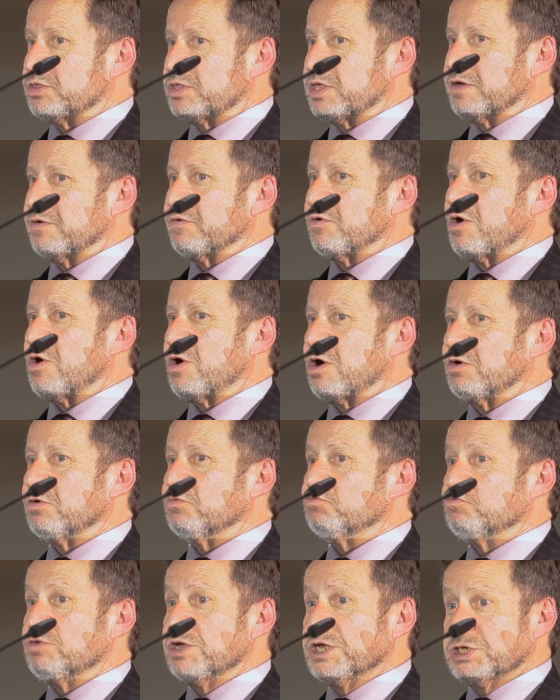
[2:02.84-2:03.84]
Parce que,
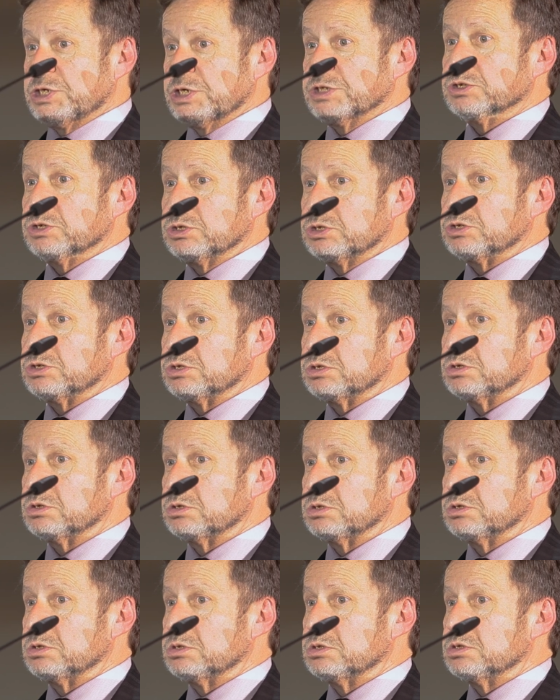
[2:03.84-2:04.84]
oui, on pourrait
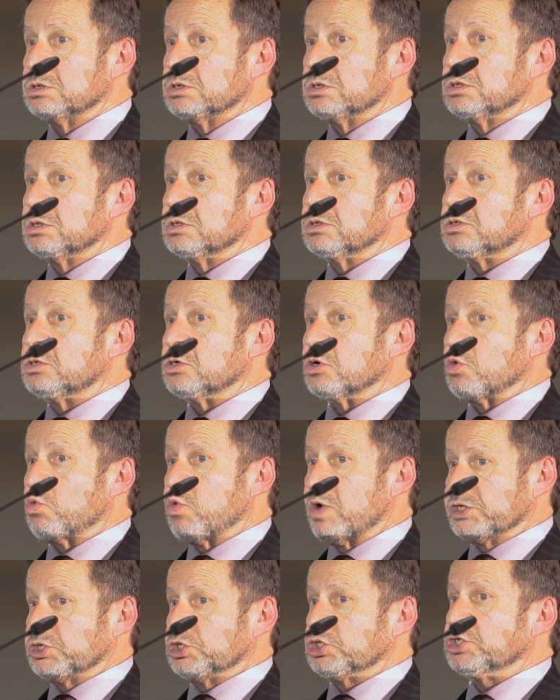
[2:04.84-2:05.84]
effectivement
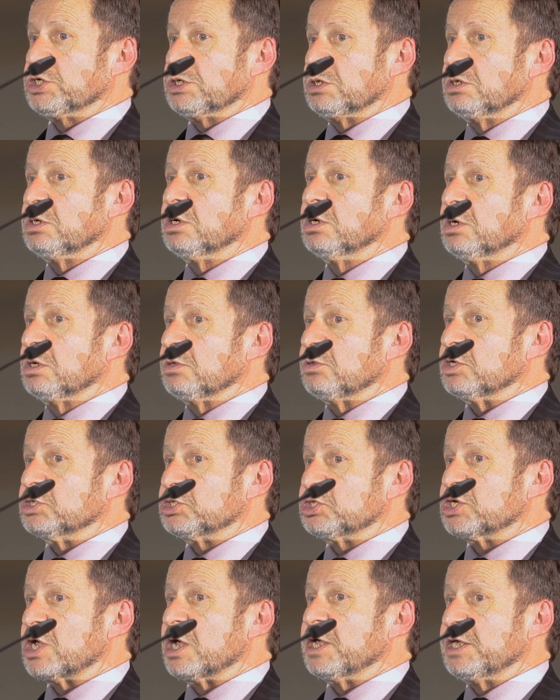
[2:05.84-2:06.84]
avoir
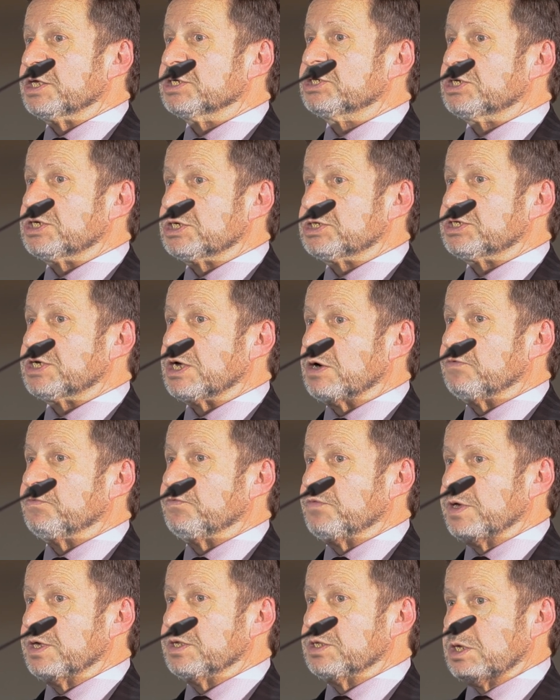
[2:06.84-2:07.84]
une approche où
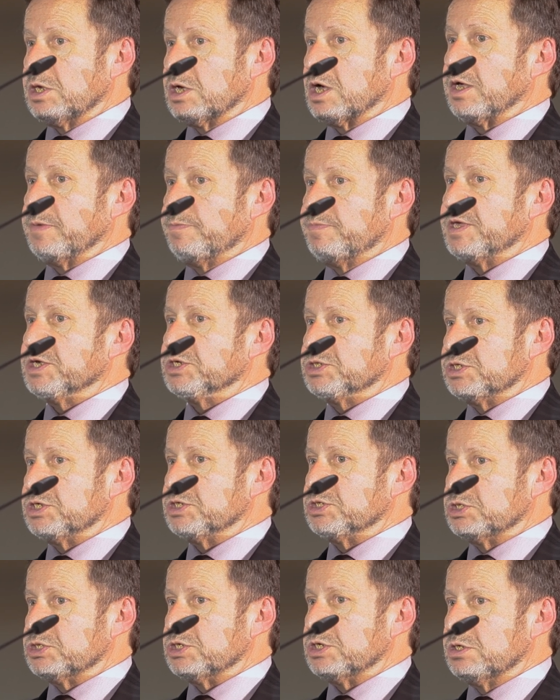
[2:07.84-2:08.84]
on met en
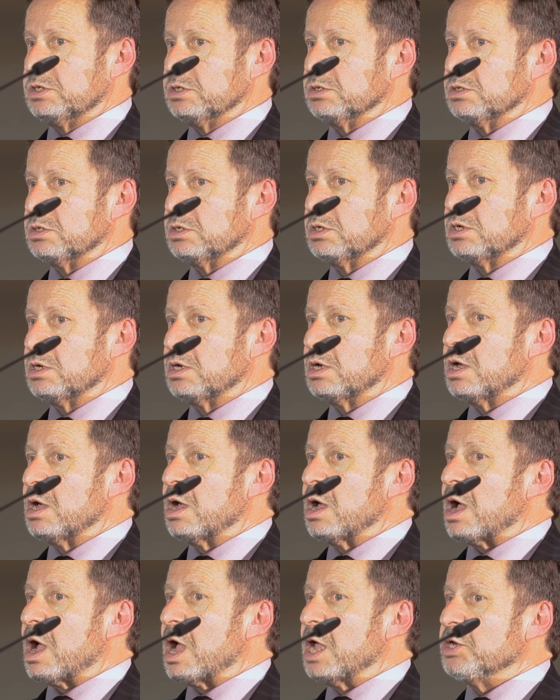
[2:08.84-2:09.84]
question
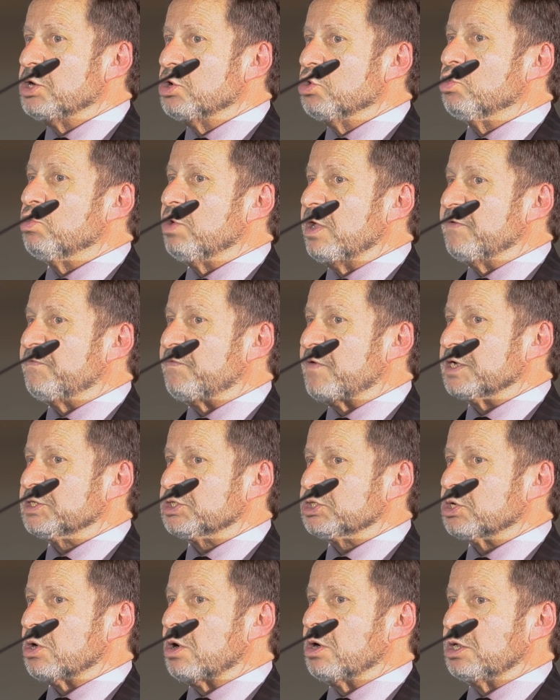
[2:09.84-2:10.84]
le savoir
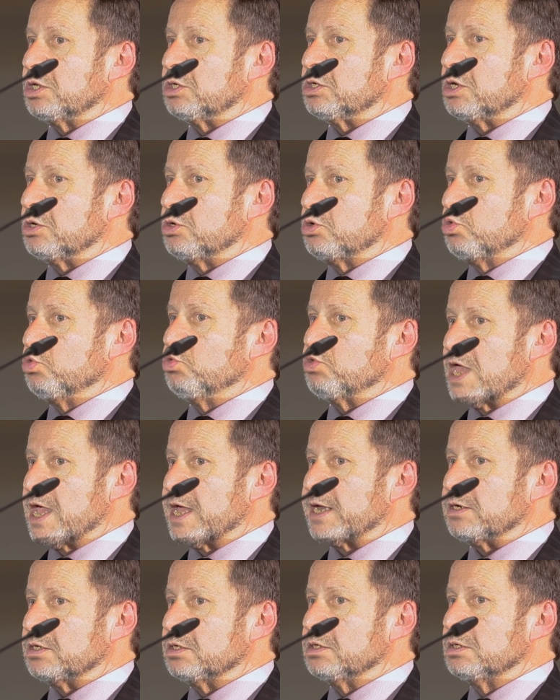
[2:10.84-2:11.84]
scientifique du GIEC.
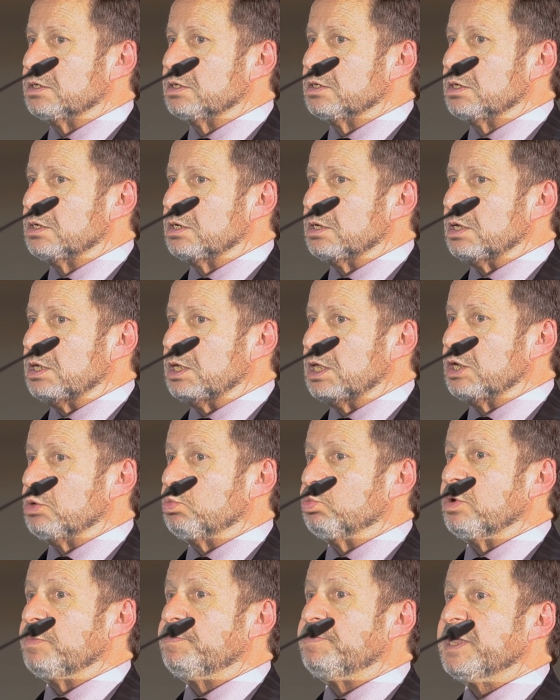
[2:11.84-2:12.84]
Mais je savais que si je
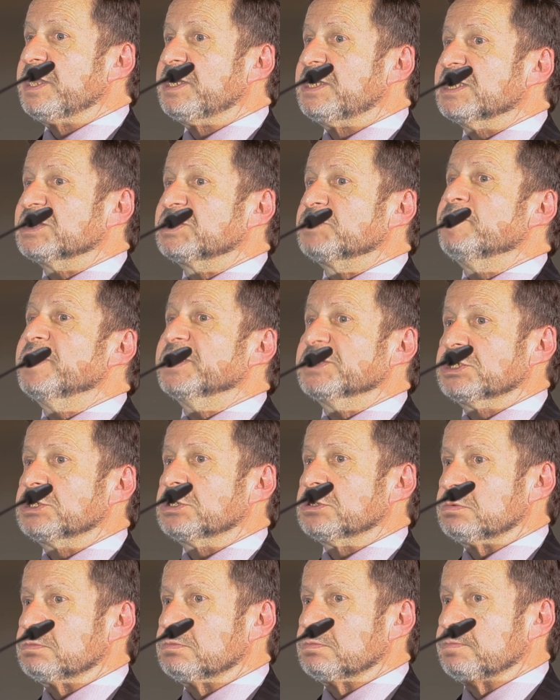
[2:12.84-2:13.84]
suivais cette voie, en
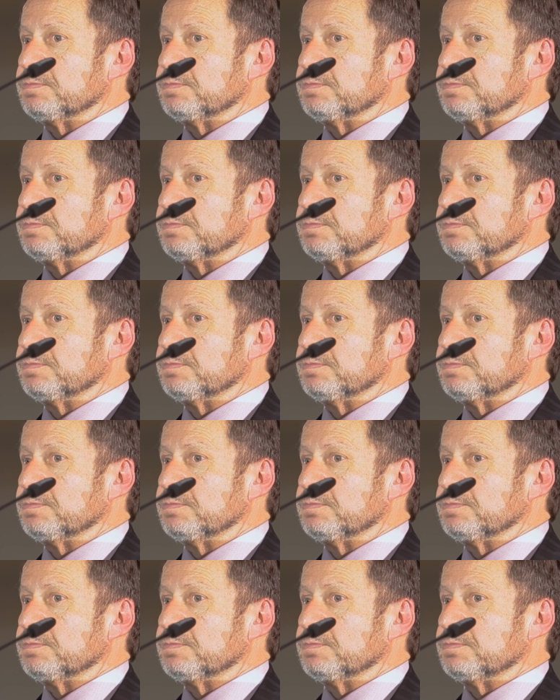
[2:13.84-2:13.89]
fait,